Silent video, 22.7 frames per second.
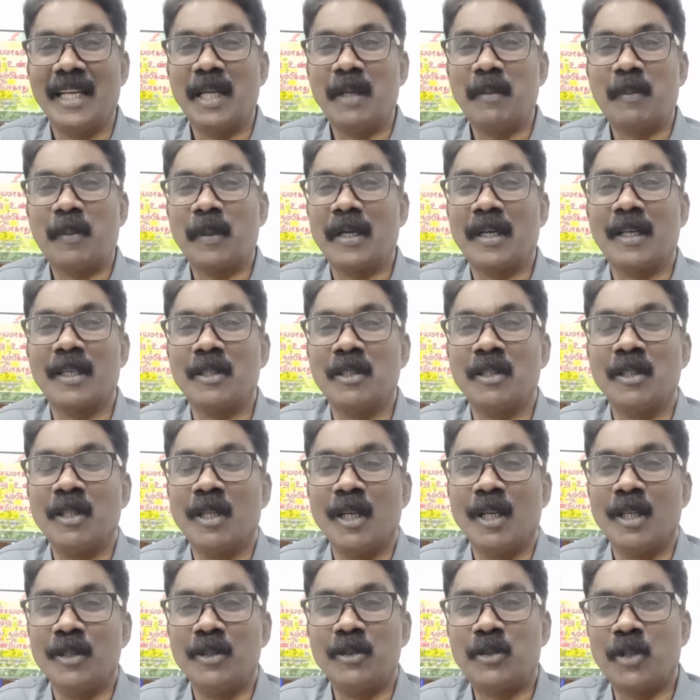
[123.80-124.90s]
இப்போ
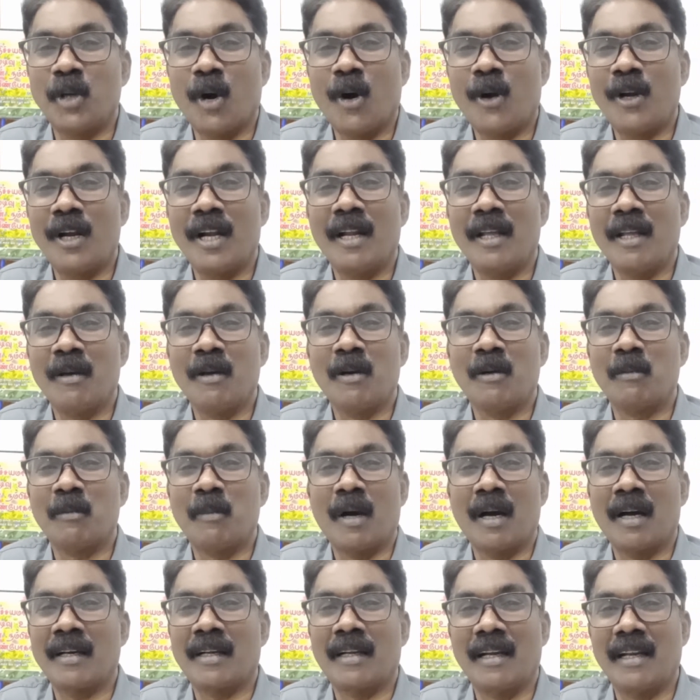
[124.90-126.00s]
ஜான்லேயும்
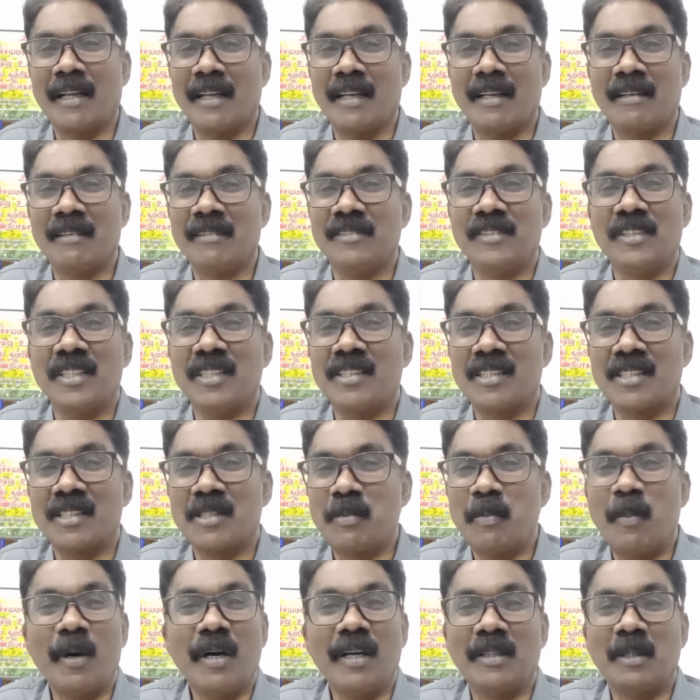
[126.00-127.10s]
மார்க்லேயும்
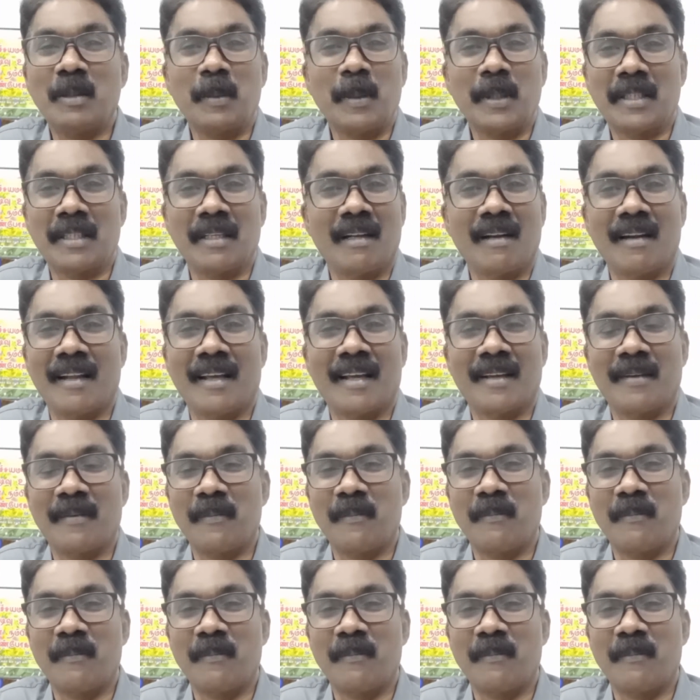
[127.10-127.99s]
ஜீசஸ் பேர்த் பற்றி இல்லை